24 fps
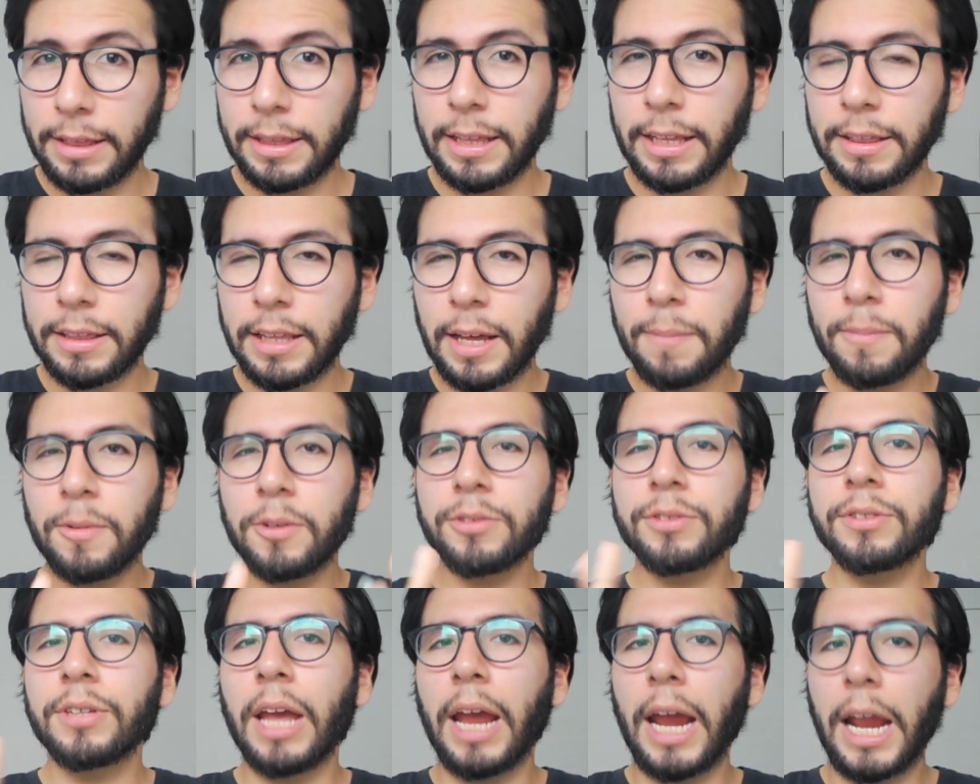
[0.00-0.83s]

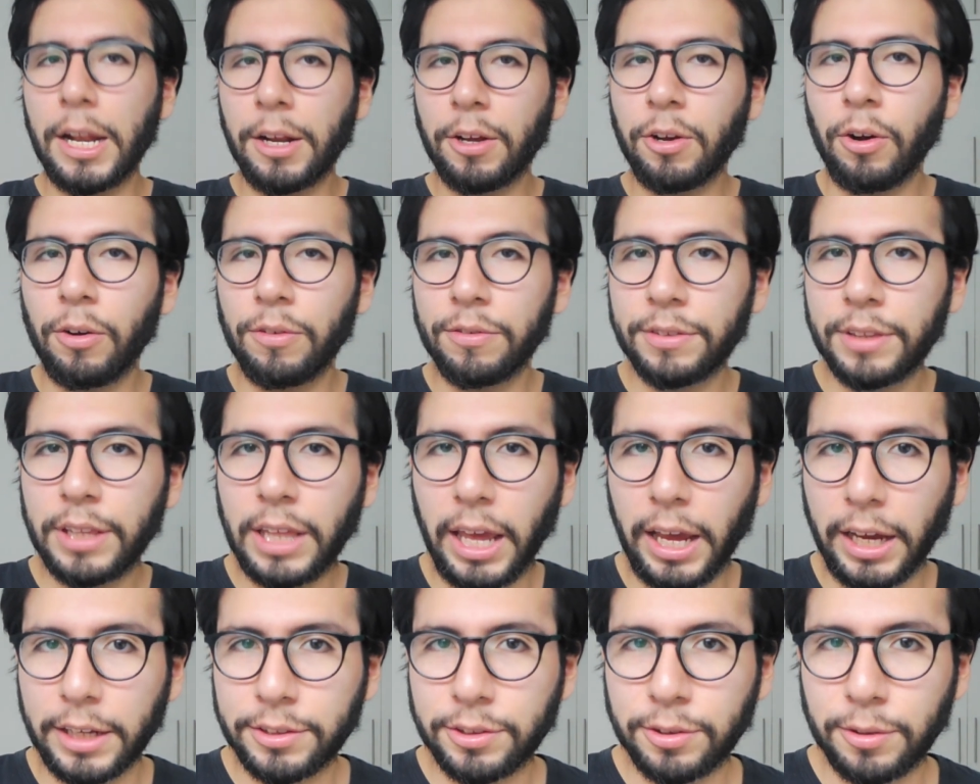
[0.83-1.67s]
Entendamos el
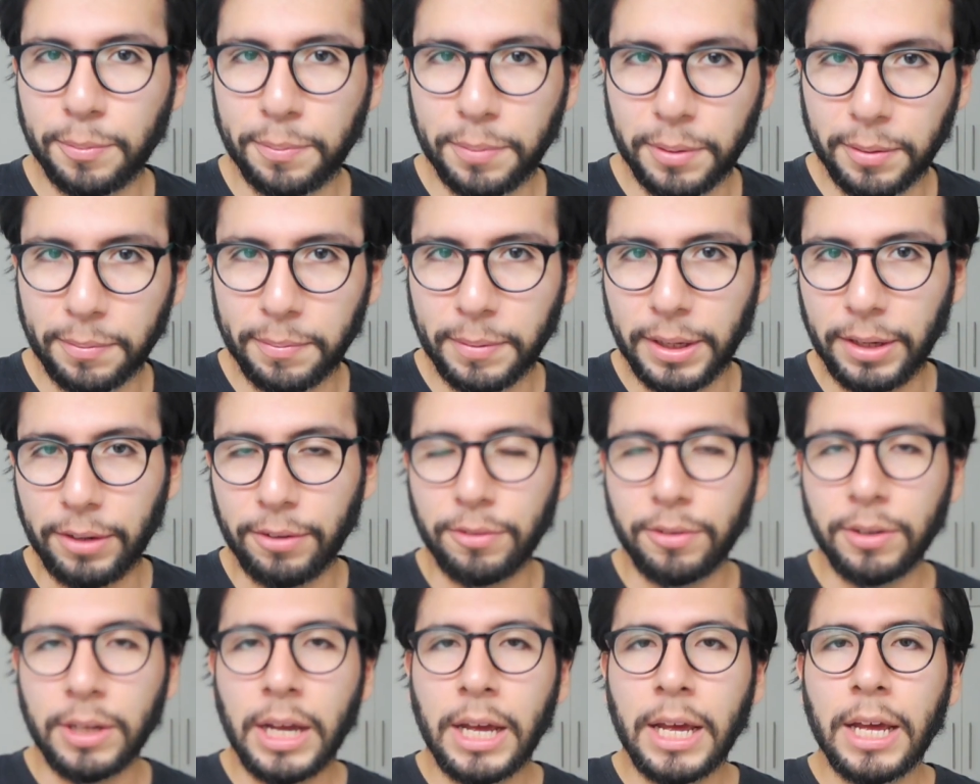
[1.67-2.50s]
contexto
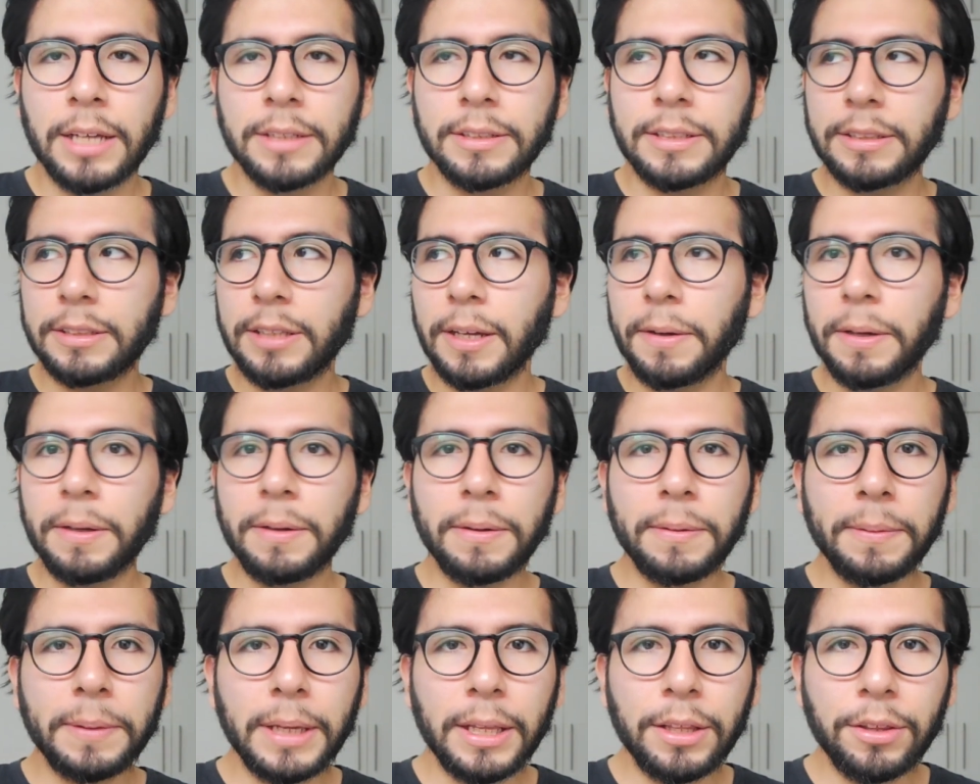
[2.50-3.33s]
primero. Se estaba
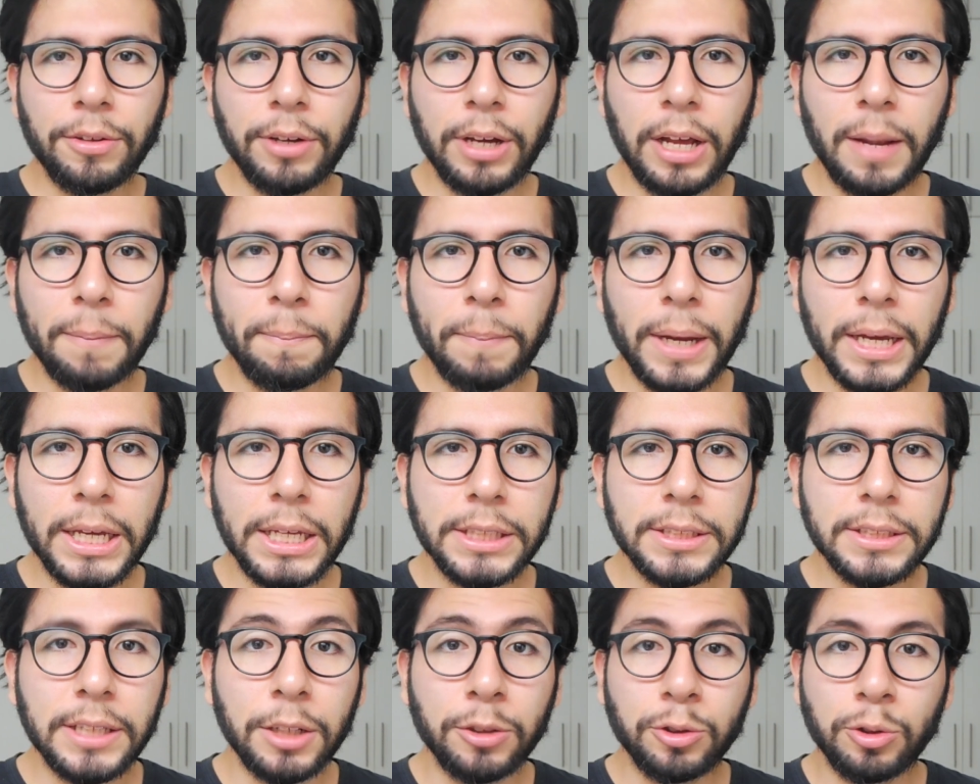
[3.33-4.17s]
viviendo en el
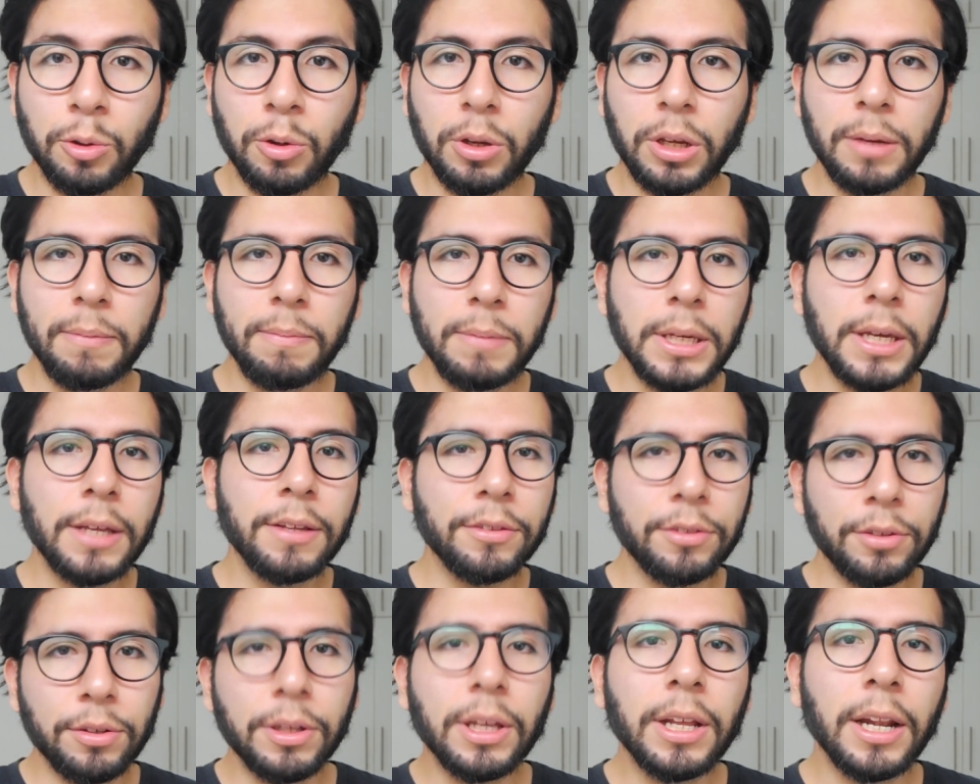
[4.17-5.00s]
país el
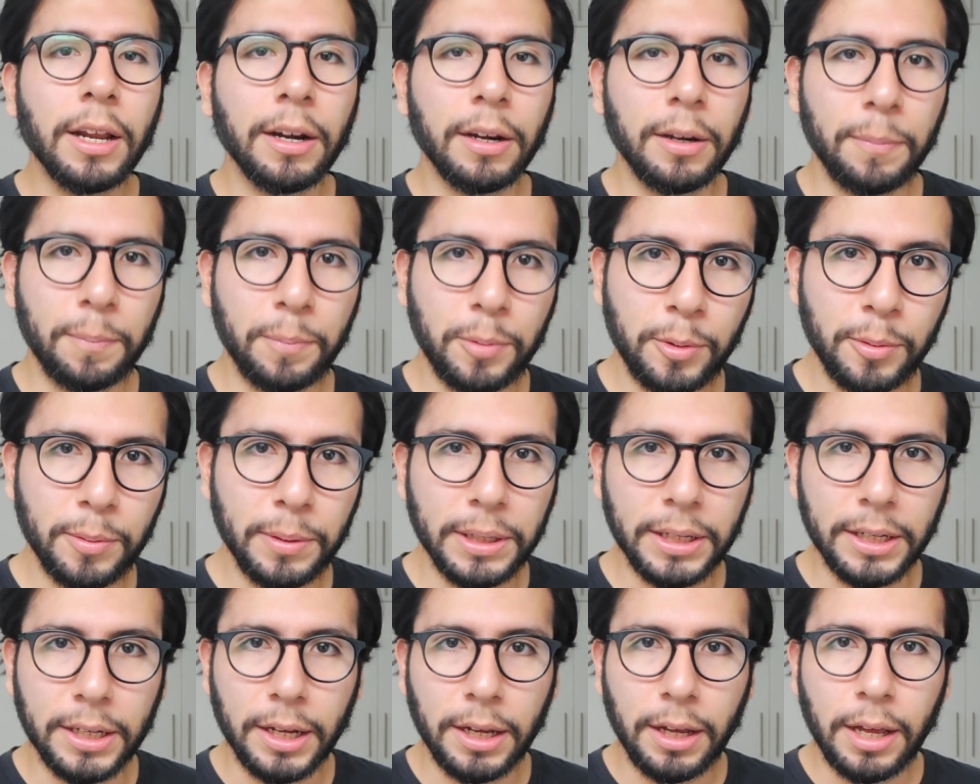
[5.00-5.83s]
surgimiento de la
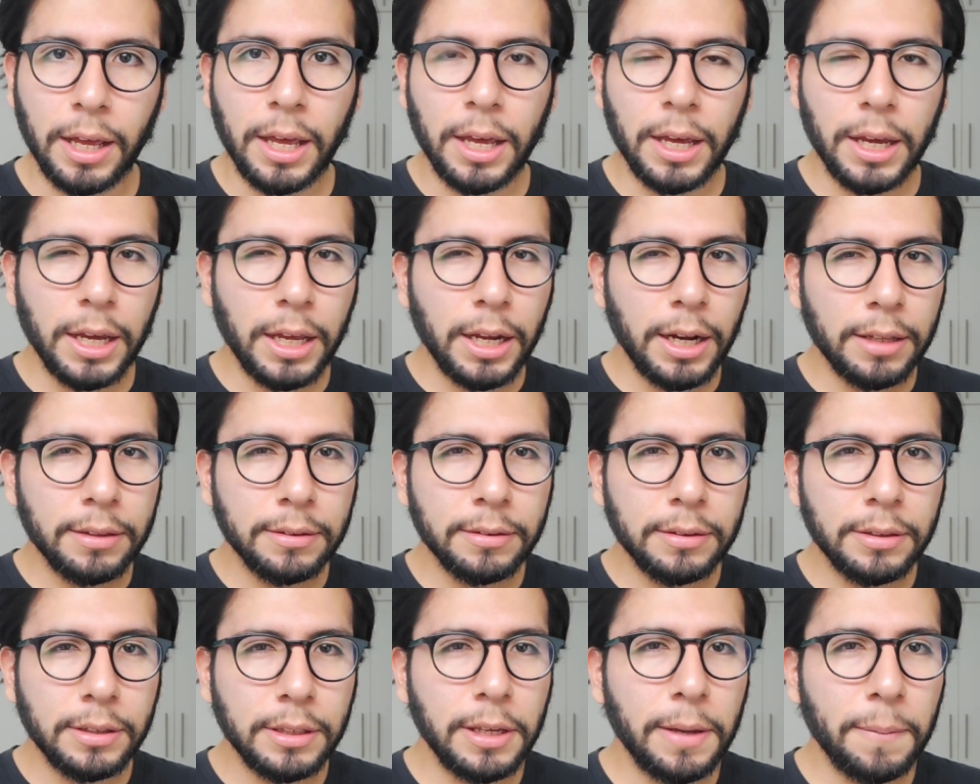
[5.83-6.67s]
República.
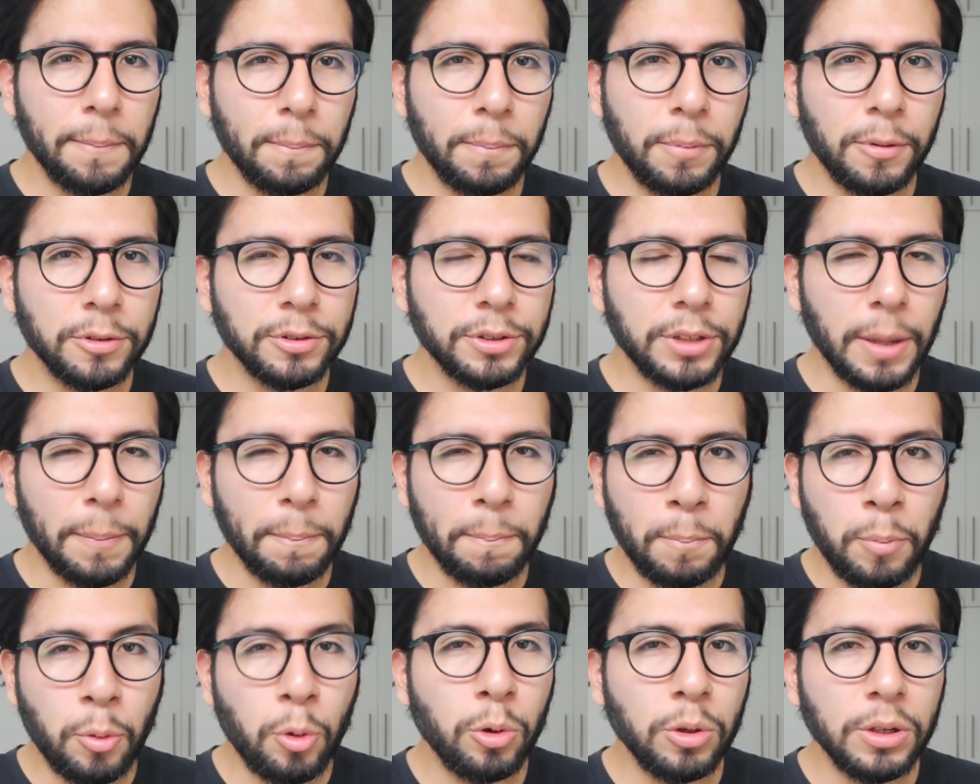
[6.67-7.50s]
Eran tiempos de
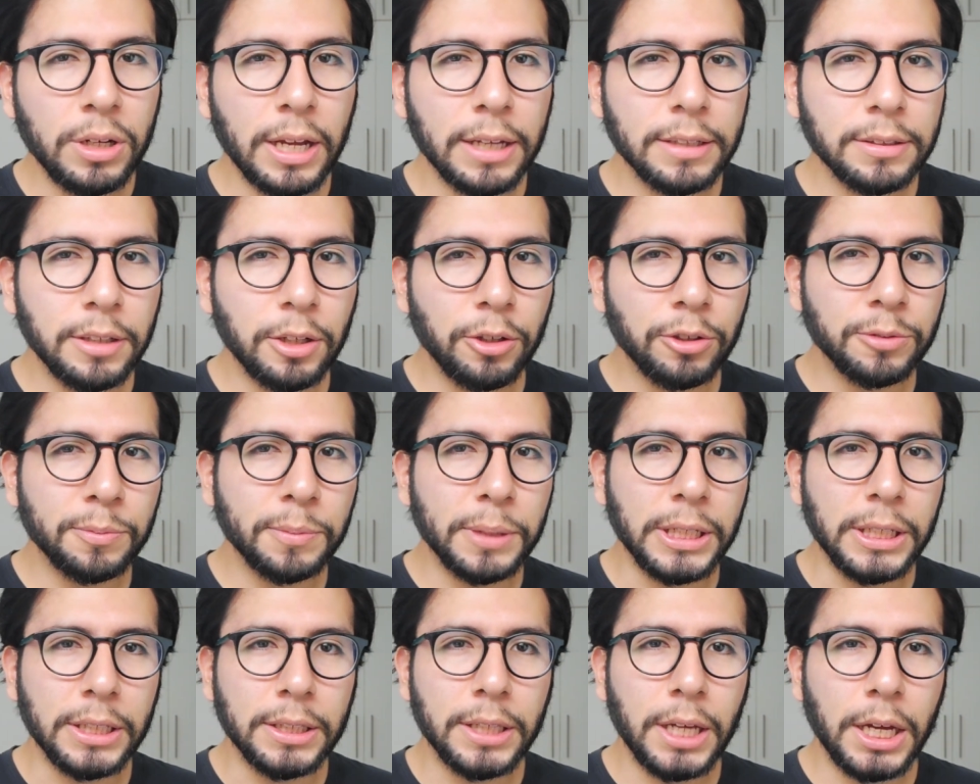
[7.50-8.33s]
pugnas de los
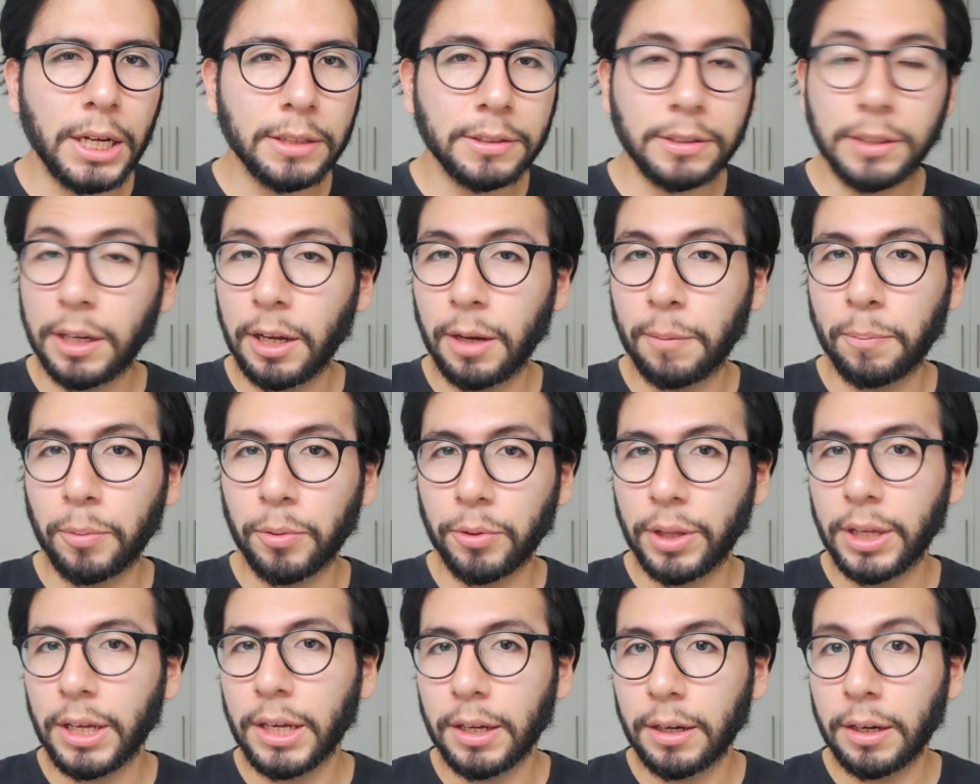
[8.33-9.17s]
militares en el
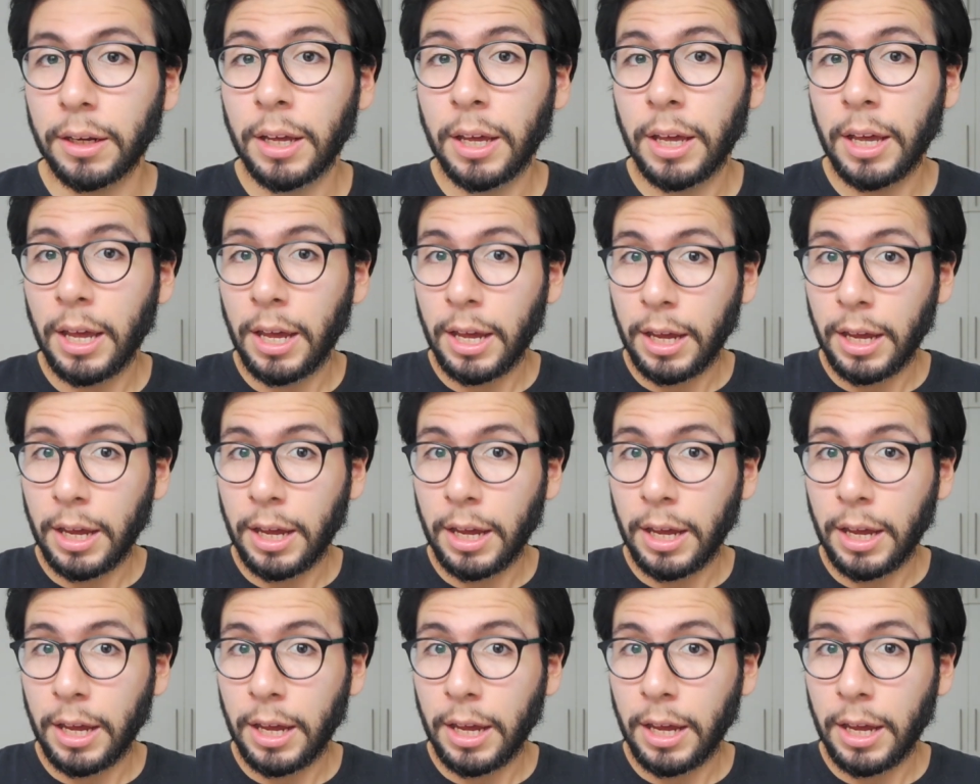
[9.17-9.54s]
poder.